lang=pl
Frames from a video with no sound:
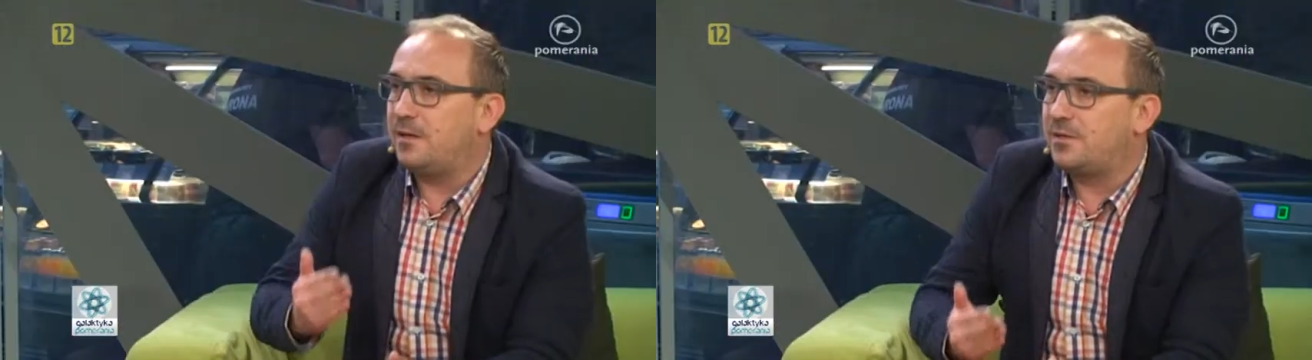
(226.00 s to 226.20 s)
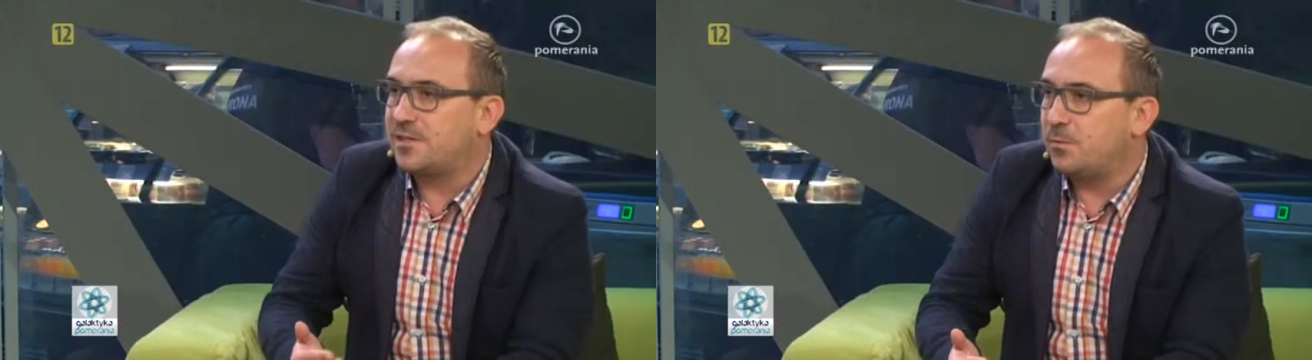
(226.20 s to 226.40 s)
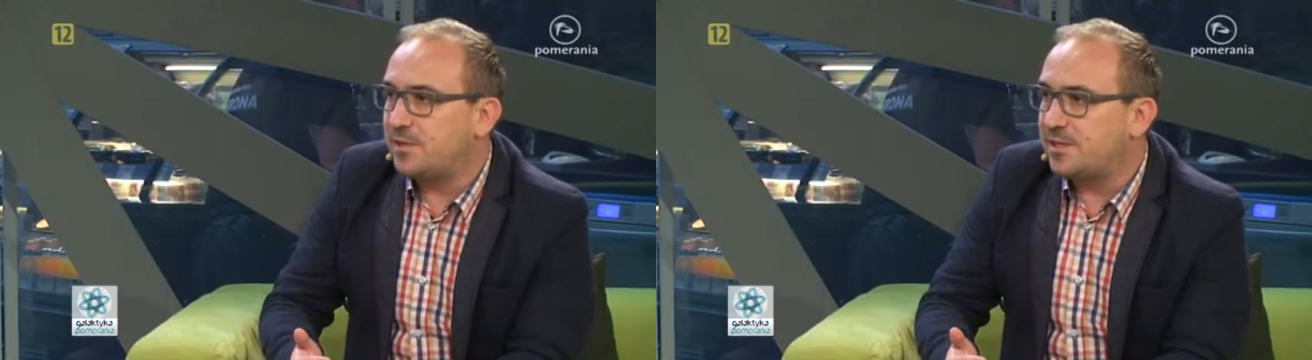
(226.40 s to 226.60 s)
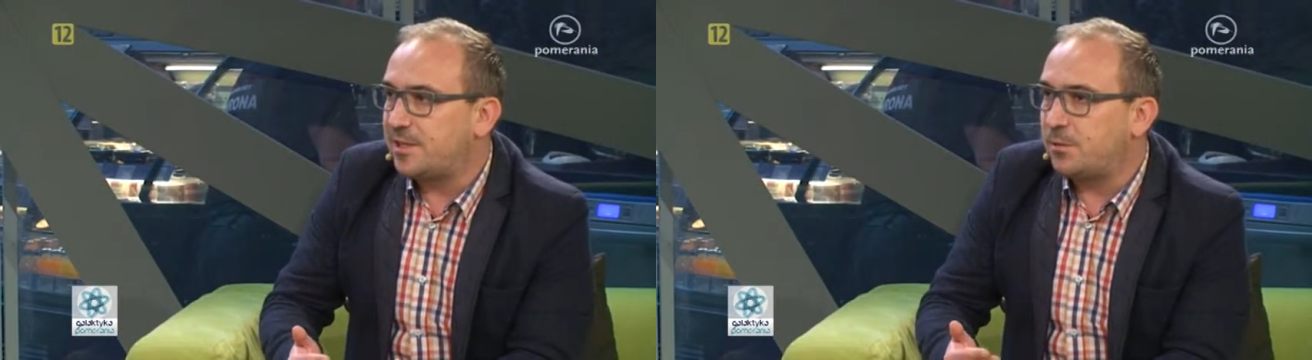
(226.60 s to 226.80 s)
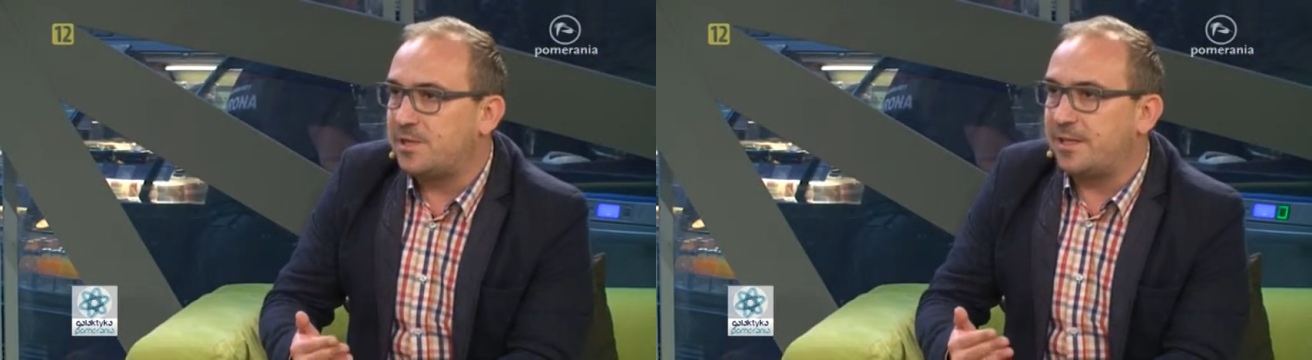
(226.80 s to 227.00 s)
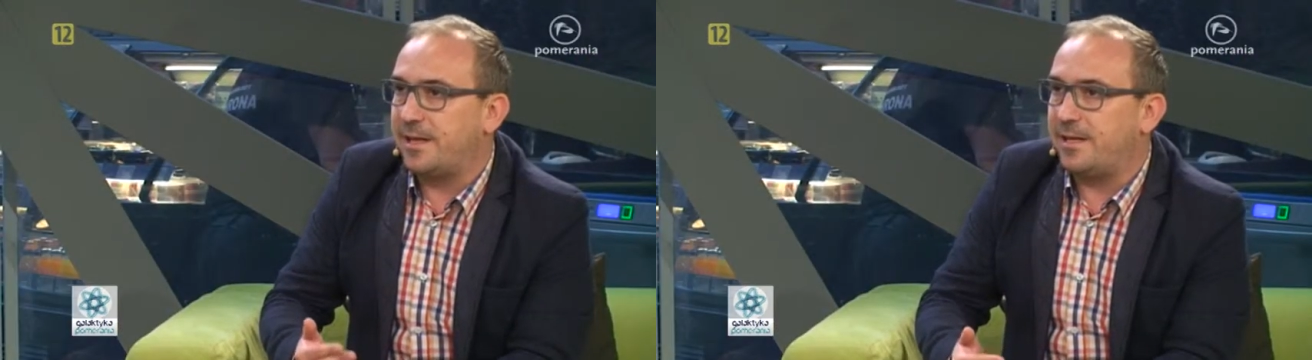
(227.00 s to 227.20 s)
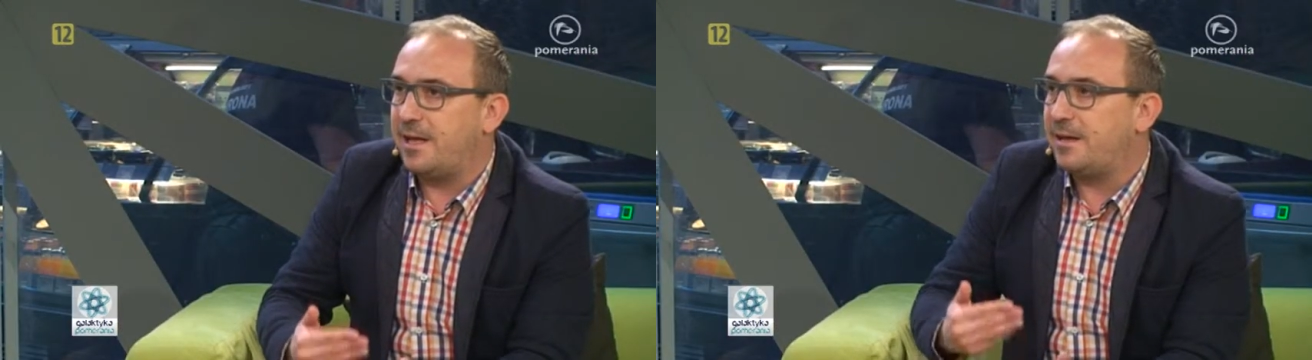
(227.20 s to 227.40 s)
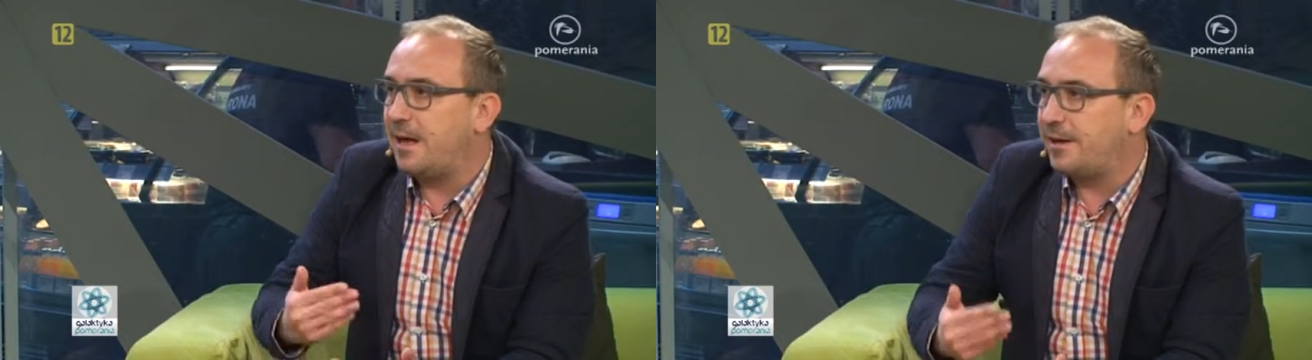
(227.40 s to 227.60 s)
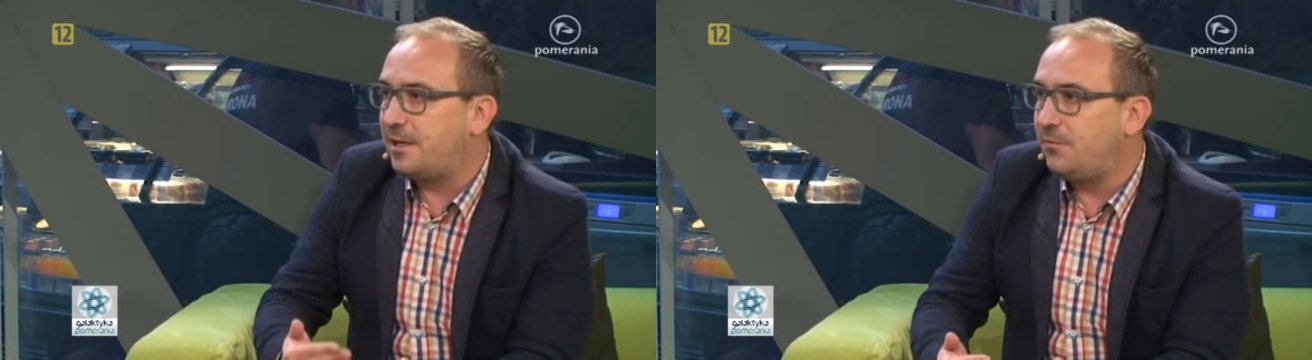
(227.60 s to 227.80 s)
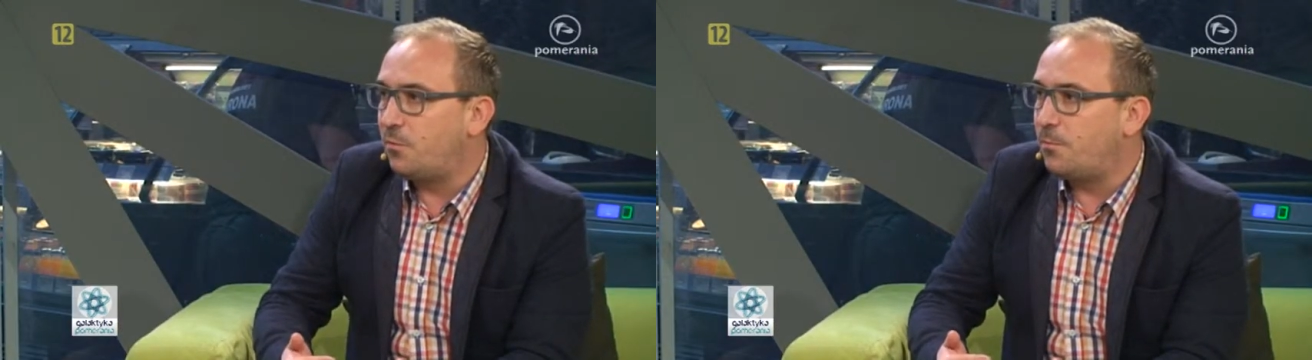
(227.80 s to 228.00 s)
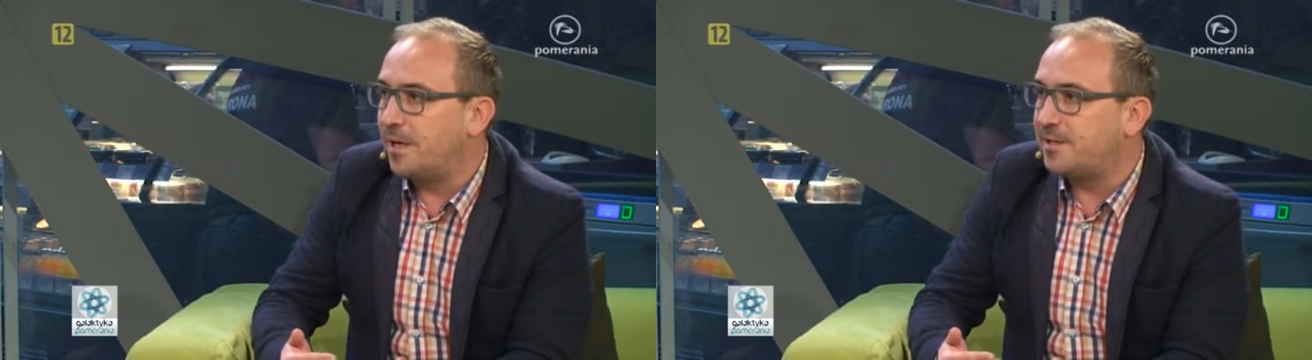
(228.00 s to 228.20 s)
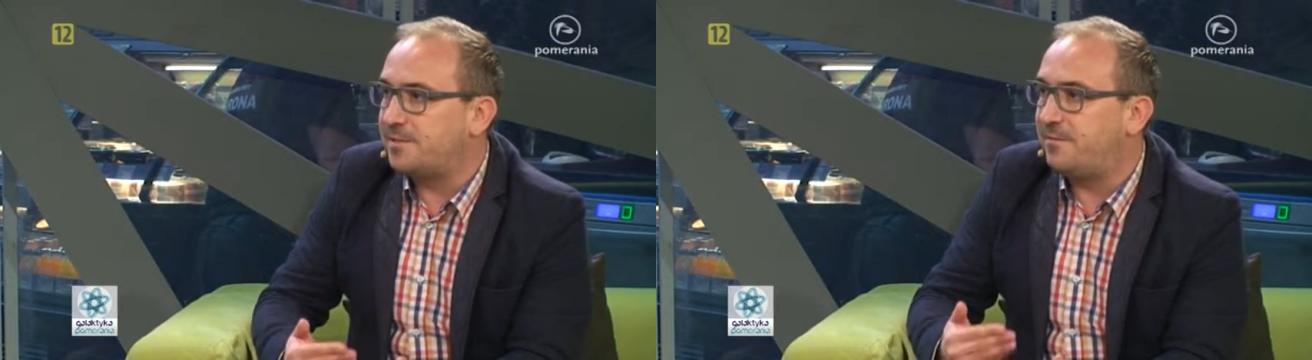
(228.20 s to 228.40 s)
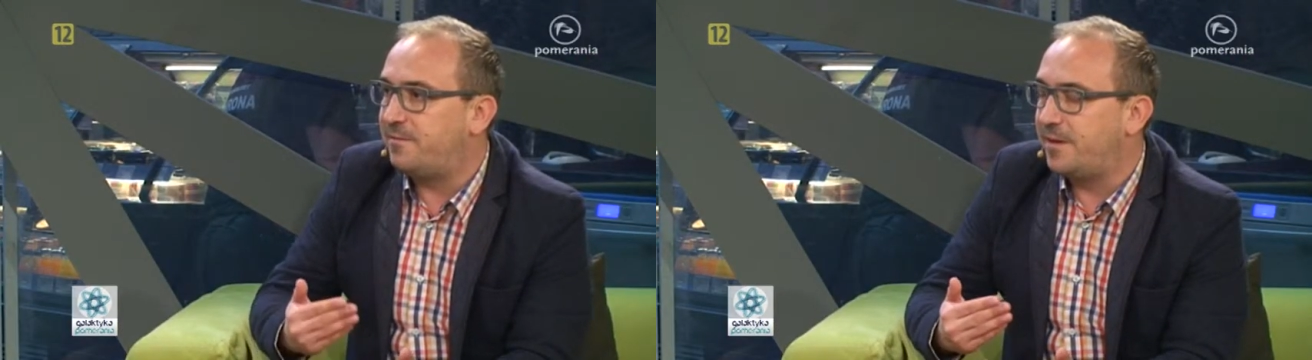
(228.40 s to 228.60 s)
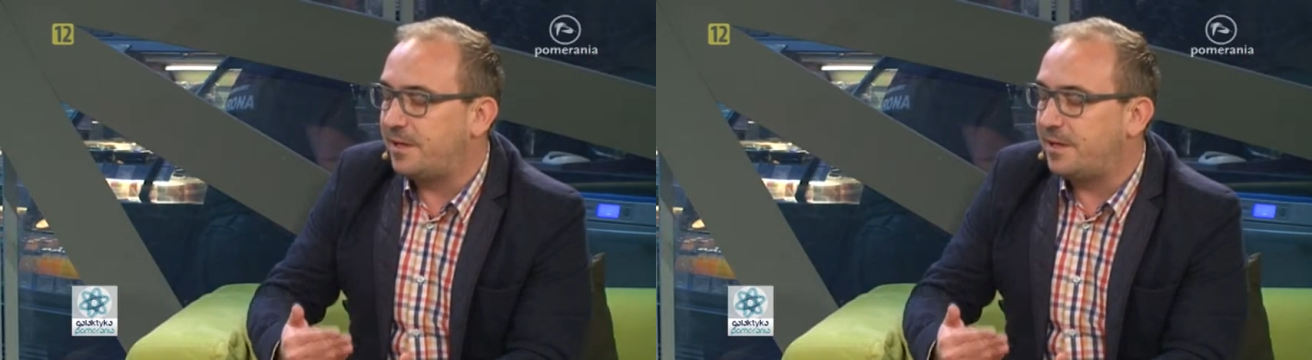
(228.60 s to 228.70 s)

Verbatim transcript: to są instytucje takie jak Archiwum Państwowe,